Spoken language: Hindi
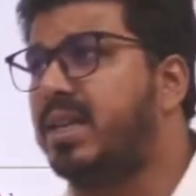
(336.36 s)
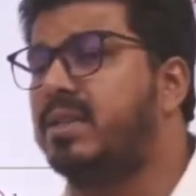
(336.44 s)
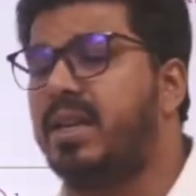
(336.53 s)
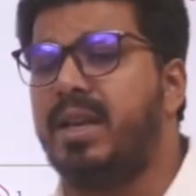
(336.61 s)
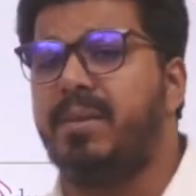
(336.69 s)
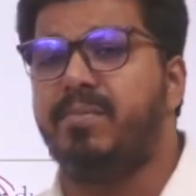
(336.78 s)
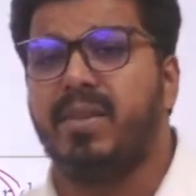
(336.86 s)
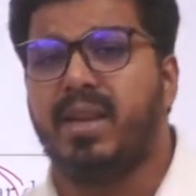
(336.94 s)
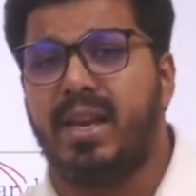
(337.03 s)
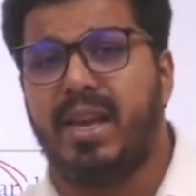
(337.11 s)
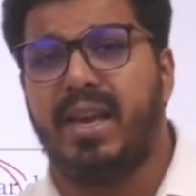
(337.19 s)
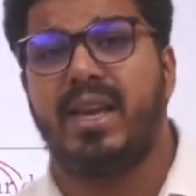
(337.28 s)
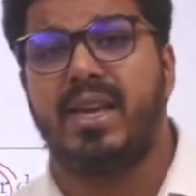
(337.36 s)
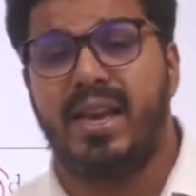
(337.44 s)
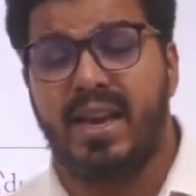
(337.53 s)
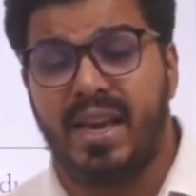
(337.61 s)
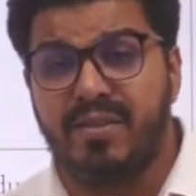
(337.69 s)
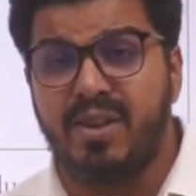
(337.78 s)
इसने एक
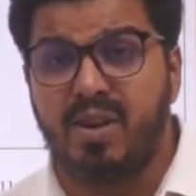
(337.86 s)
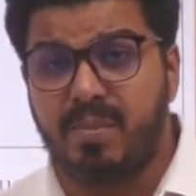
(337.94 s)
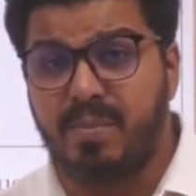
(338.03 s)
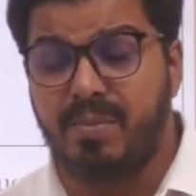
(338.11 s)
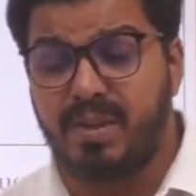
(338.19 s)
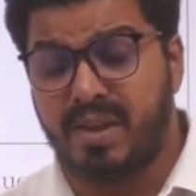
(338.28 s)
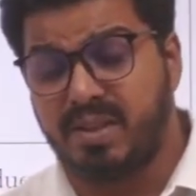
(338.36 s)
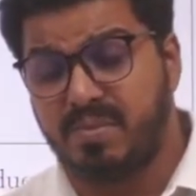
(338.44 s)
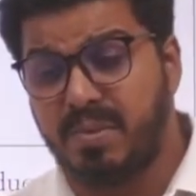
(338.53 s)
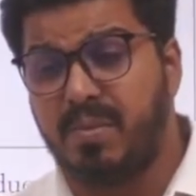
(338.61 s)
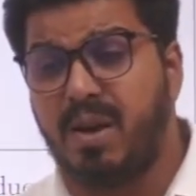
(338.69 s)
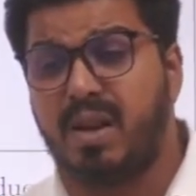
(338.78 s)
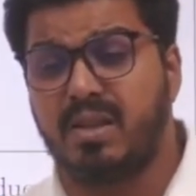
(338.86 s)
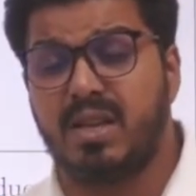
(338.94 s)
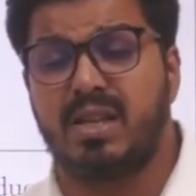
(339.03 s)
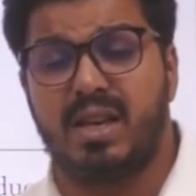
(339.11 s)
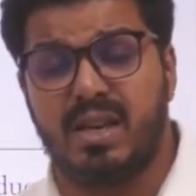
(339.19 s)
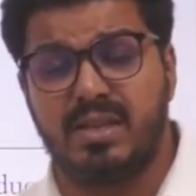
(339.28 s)
हैवी इसमें बहुत
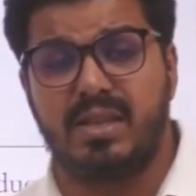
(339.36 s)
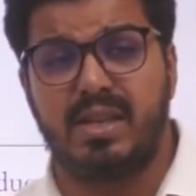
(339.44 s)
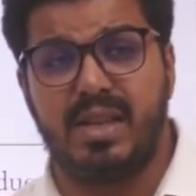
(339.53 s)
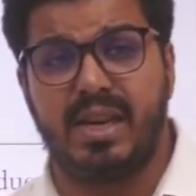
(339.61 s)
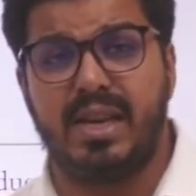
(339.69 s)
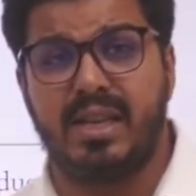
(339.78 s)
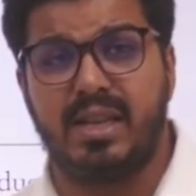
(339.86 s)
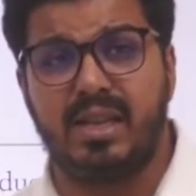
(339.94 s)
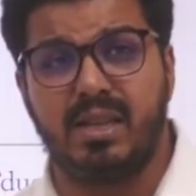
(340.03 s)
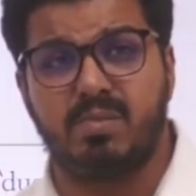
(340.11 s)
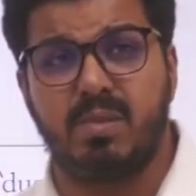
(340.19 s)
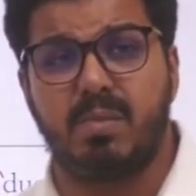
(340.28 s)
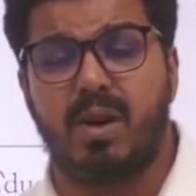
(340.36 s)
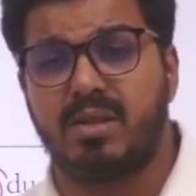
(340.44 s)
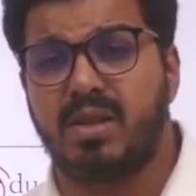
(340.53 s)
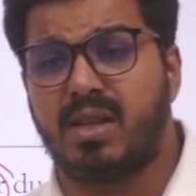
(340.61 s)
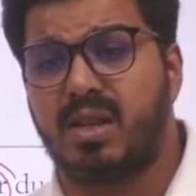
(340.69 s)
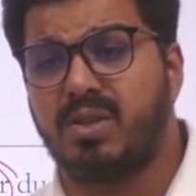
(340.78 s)
ज़्यादा अनसर्टेनिटी थी इसमें
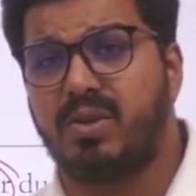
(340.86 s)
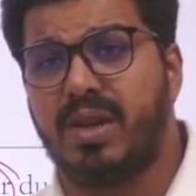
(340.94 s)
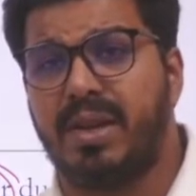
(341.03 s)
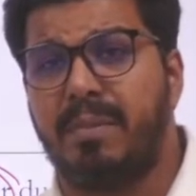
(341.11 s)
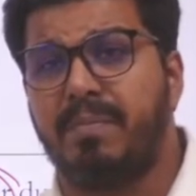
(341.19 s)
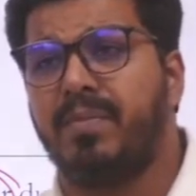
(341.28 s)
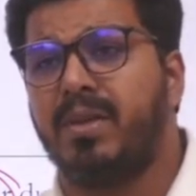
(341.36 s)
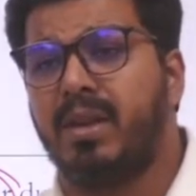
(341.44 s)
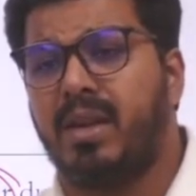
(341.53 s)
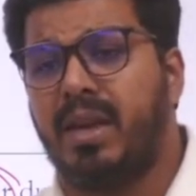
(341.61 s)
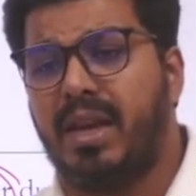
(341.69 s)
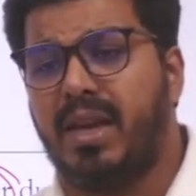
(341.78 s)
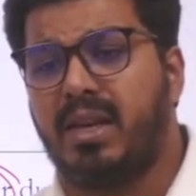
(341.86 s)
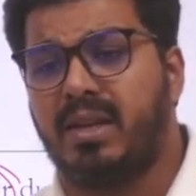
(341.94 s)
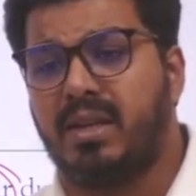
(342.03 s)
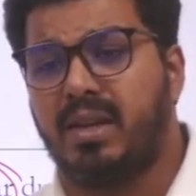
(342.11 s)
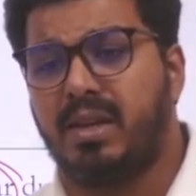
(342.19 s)
बहुत ज़्यादा जो है एक